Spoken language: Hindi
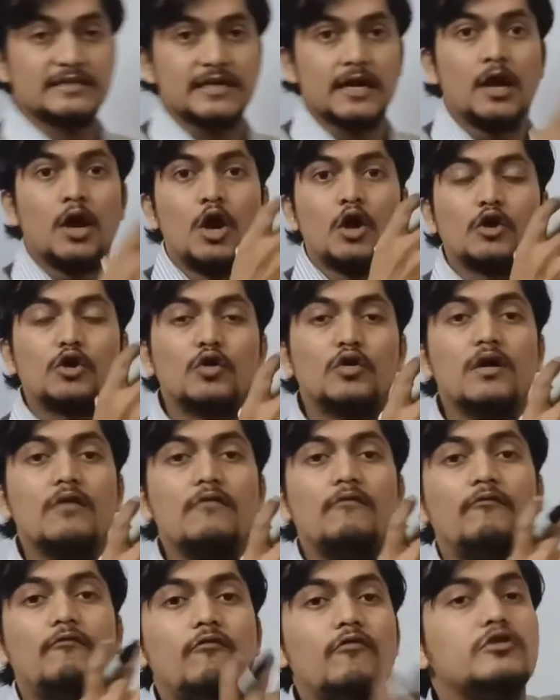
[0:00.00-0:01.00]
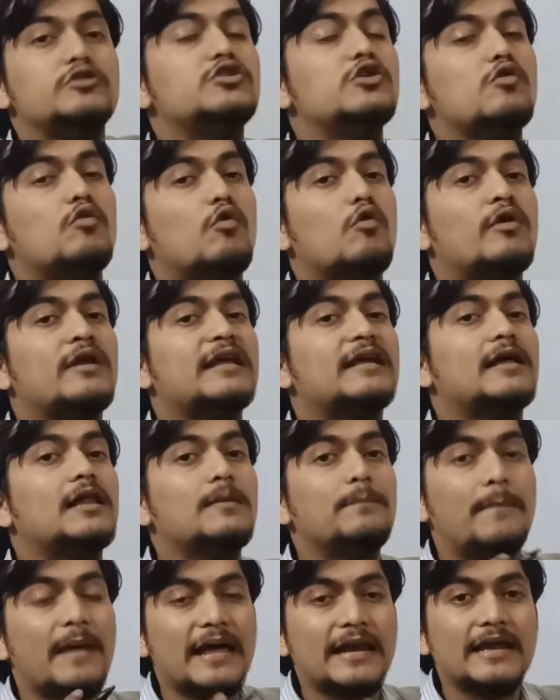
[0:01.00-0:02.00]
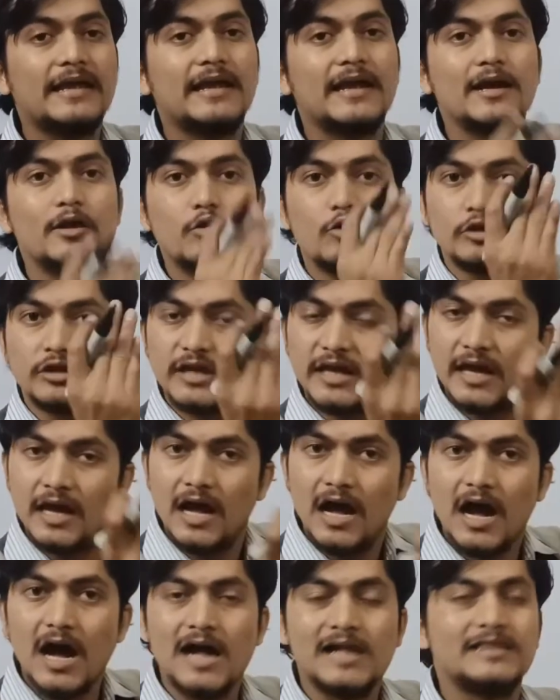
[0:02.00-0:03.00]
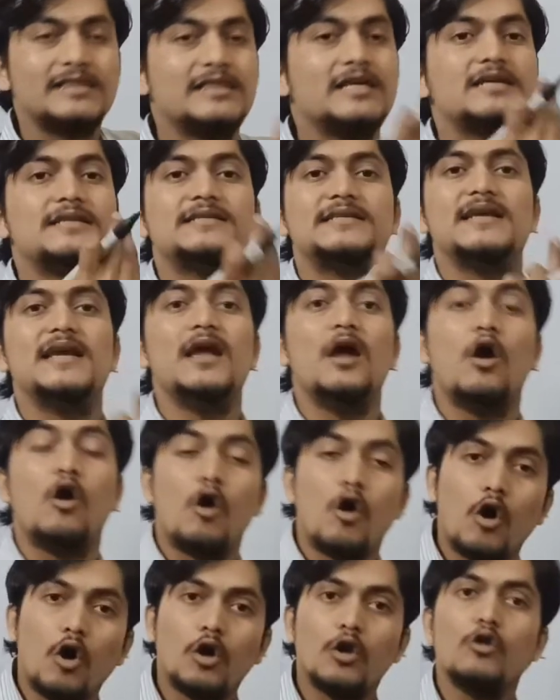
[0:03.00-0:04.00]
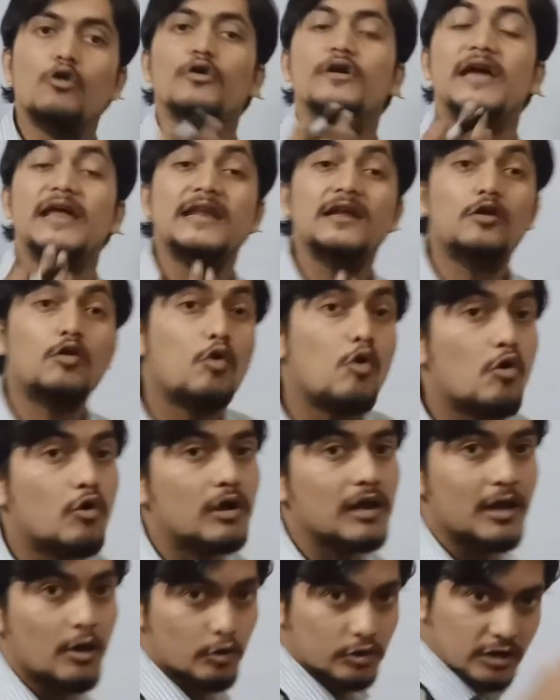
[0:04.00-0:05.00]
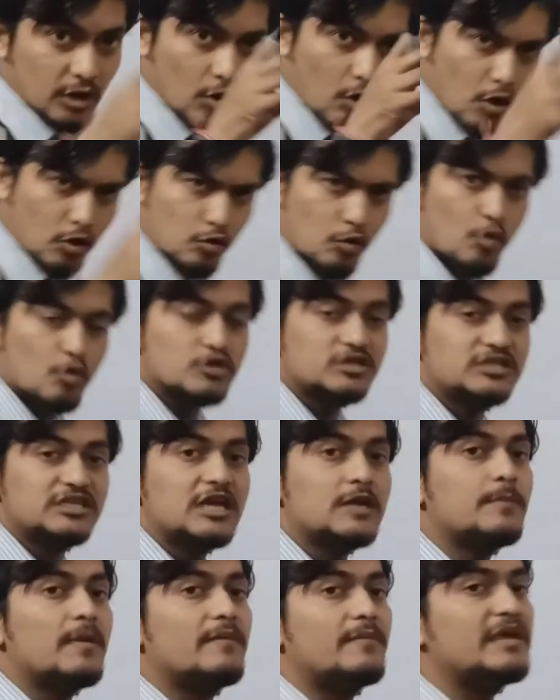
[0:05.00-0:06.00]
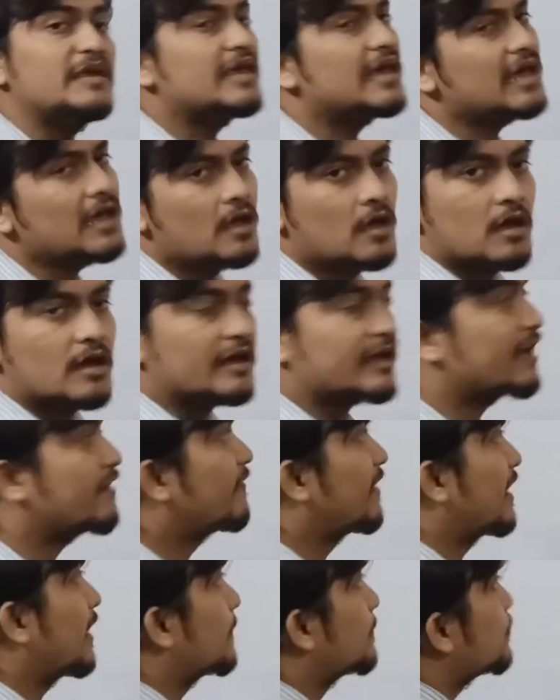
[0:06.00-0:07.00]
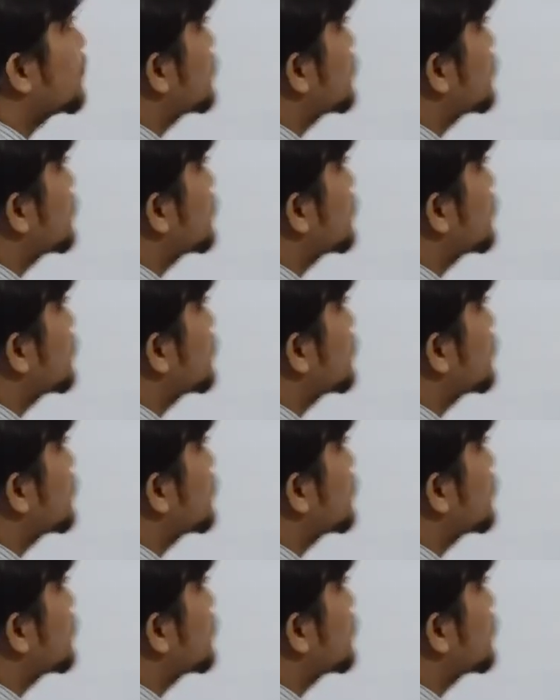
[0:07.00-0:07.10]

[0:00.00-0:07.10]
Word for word: एस ए क्योंकि वो जो कोनिकल बैरिकेड होते हैं अंदर से हॉलो यानी खोखले होते हैं और क्वेश्चन में भी ये गिवेन है